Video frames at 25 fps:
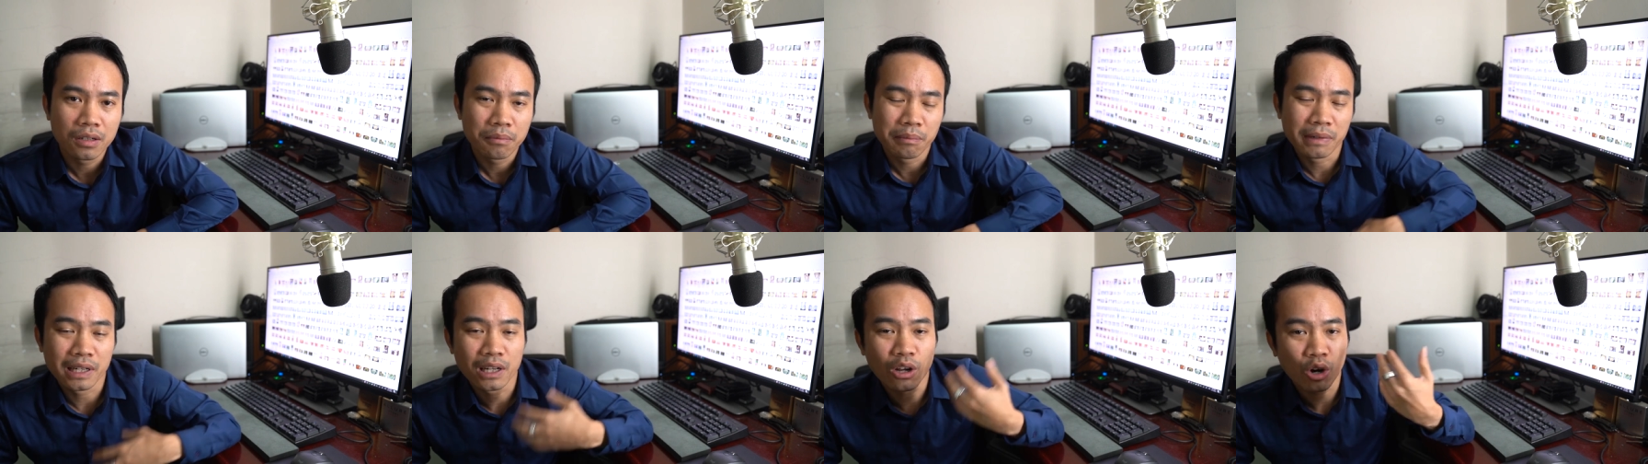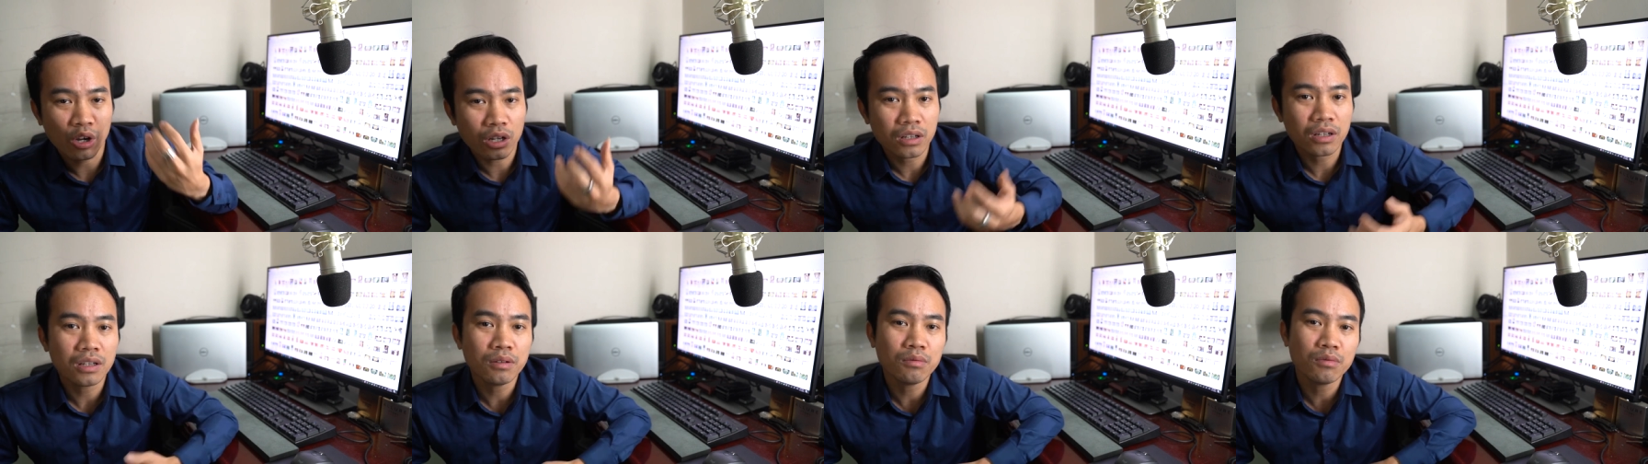mình
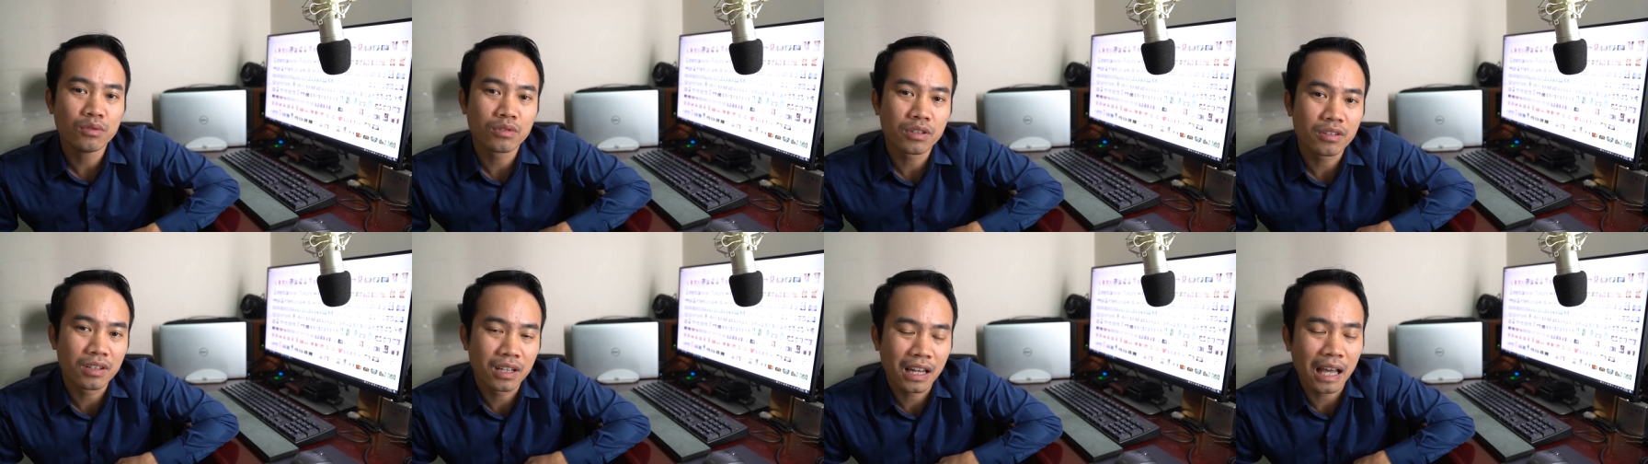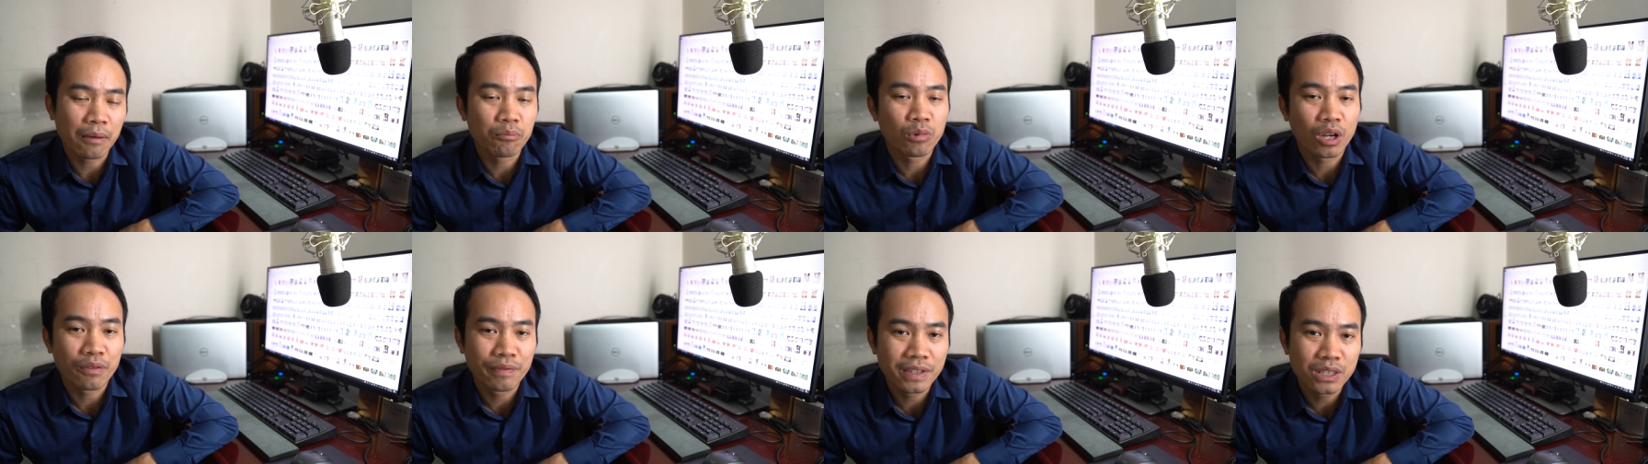nói
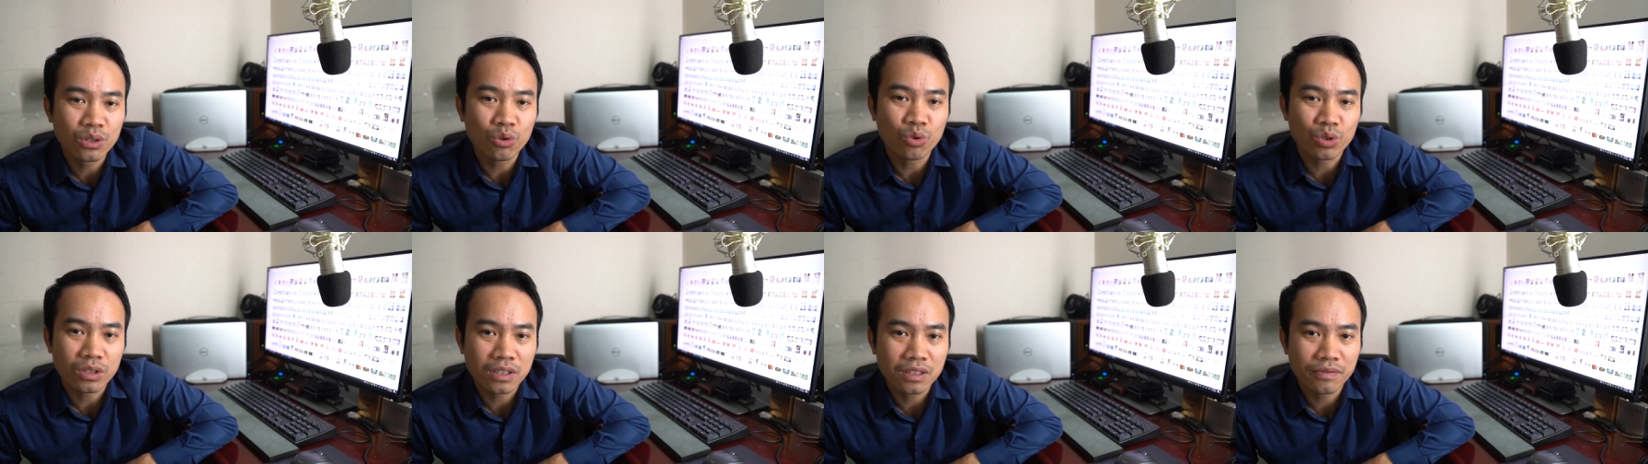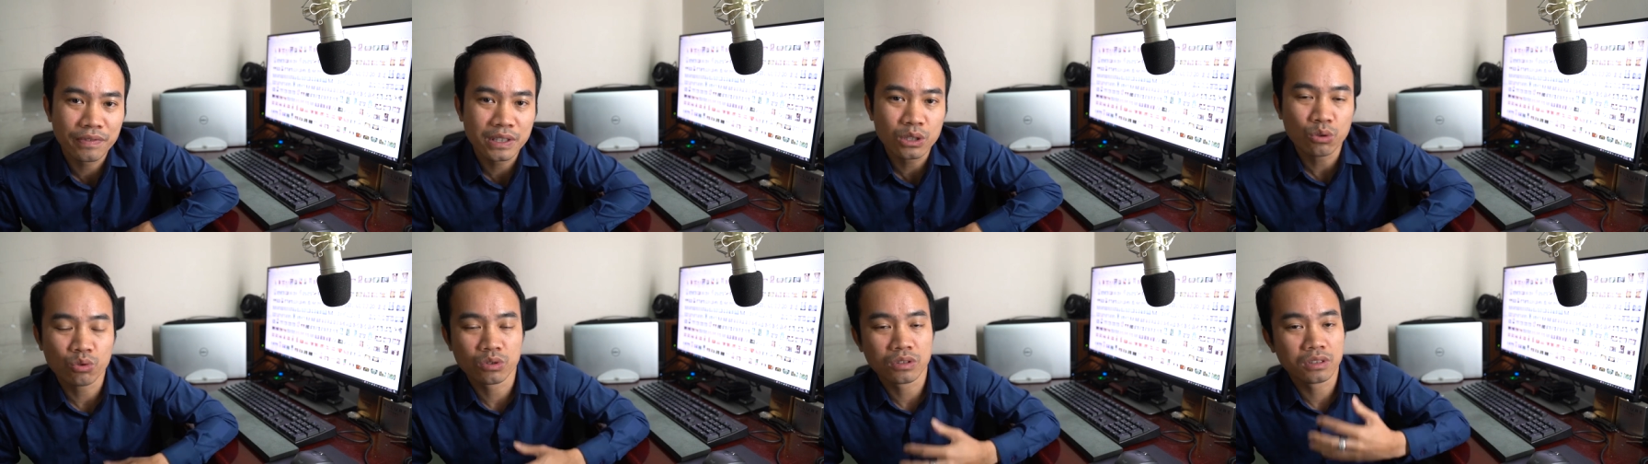lại một cái ví dụ như
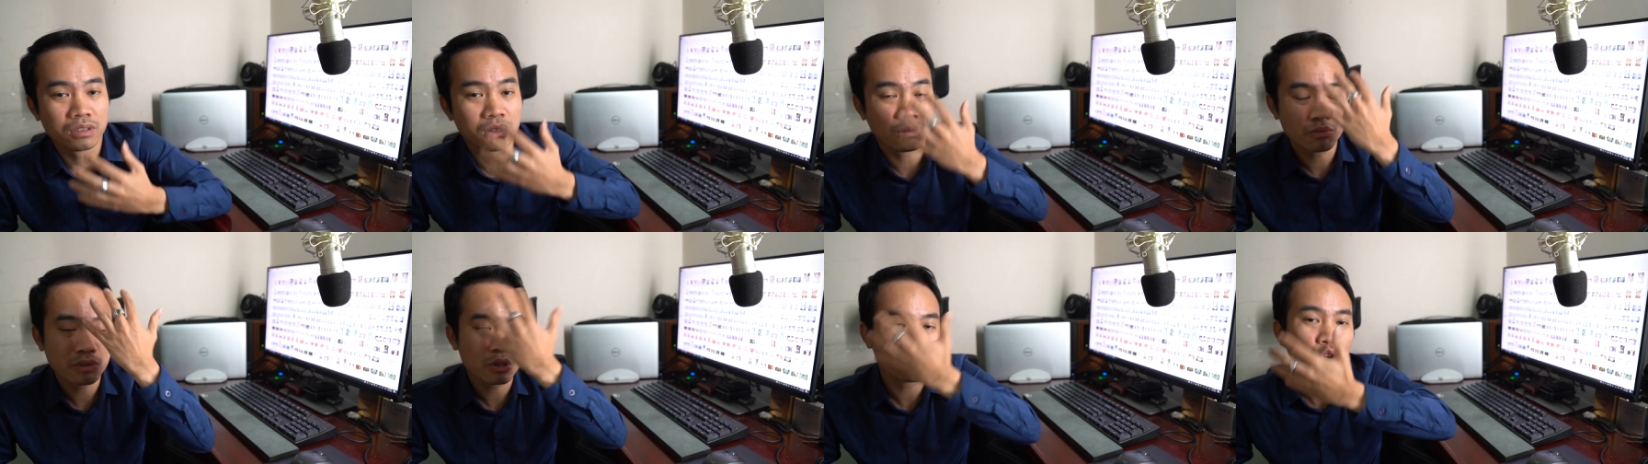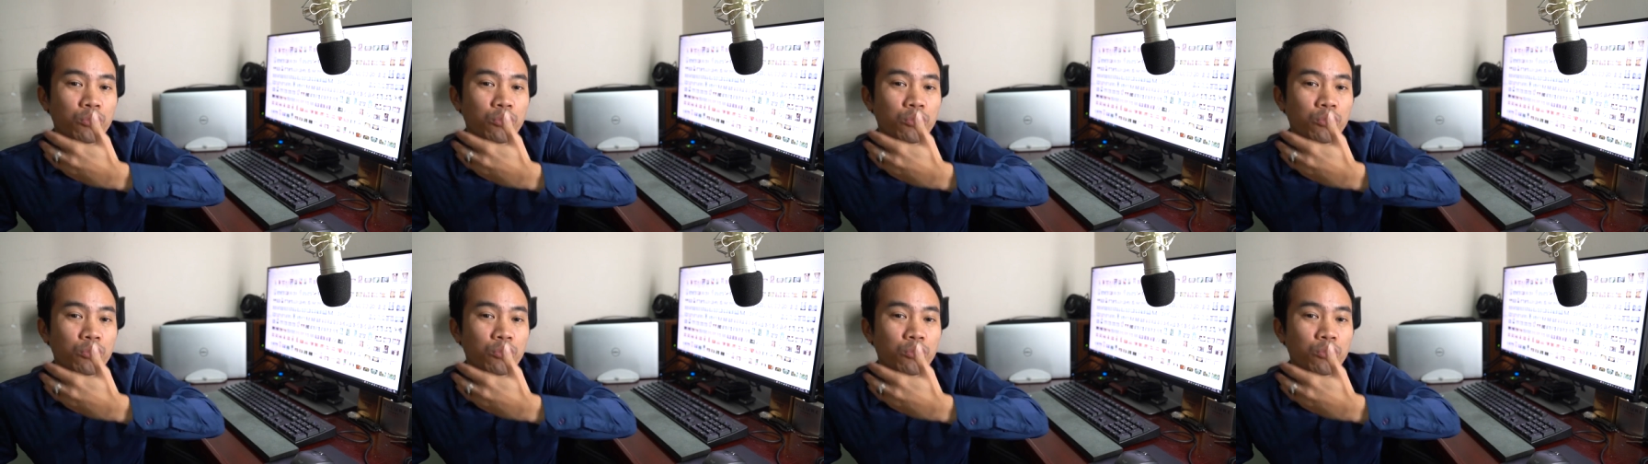ví dụ như giống như